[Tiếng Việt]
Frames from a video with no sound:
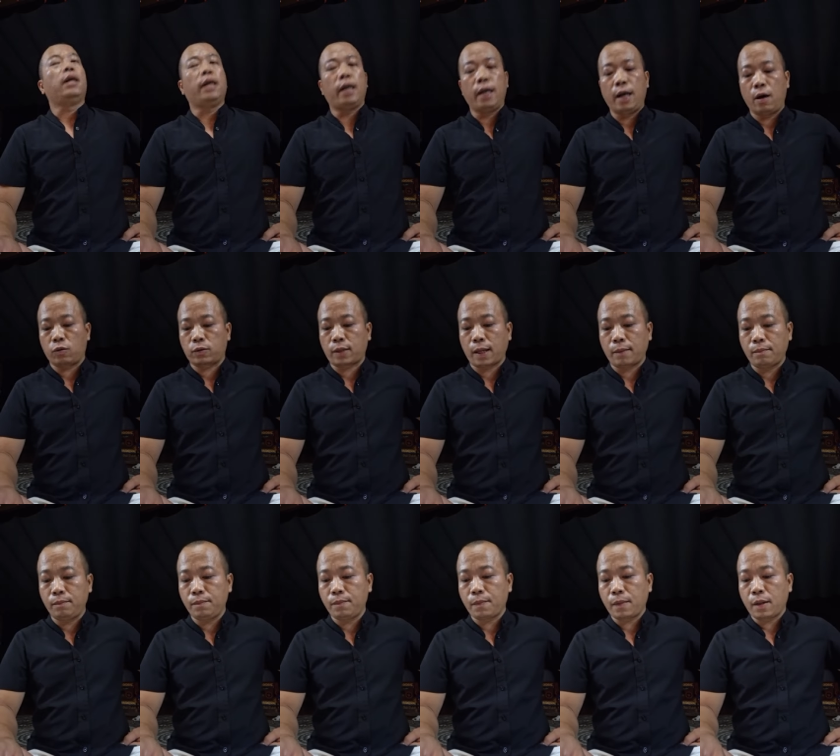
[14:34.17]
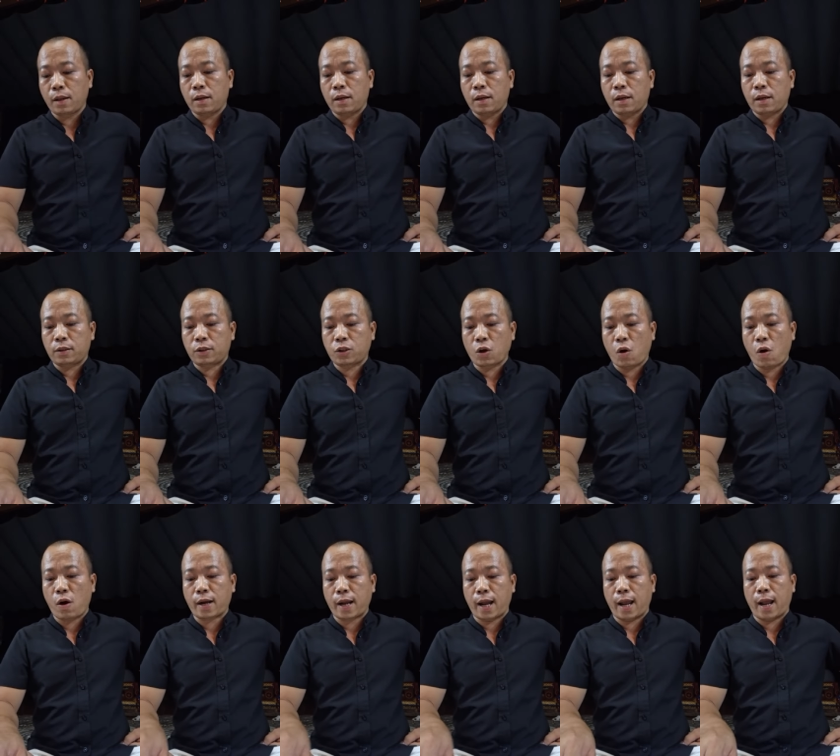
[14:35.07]
hiểu tâm
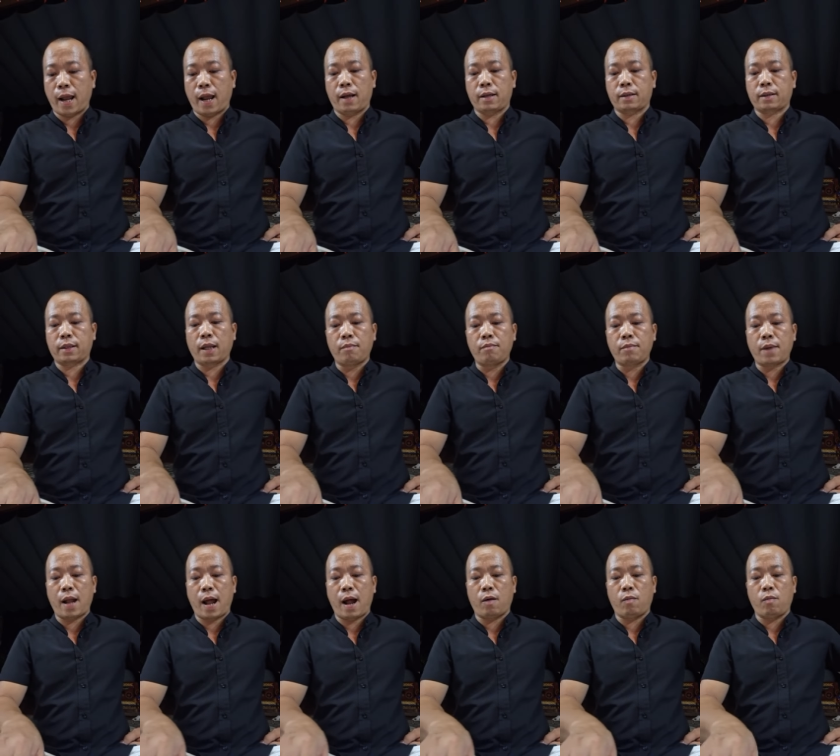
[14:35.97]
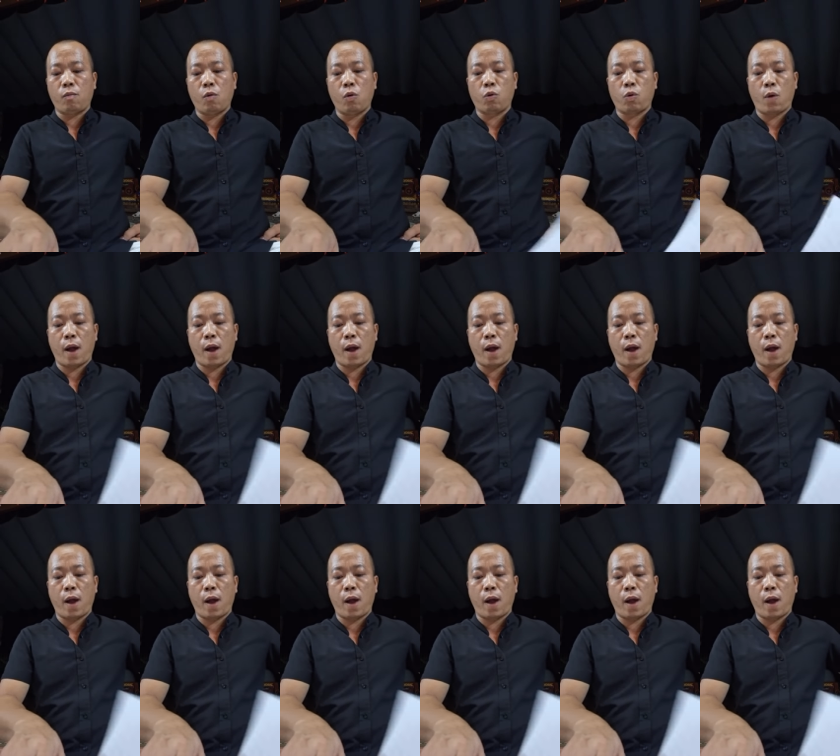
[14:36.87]
cho kẻ tâm đạo mù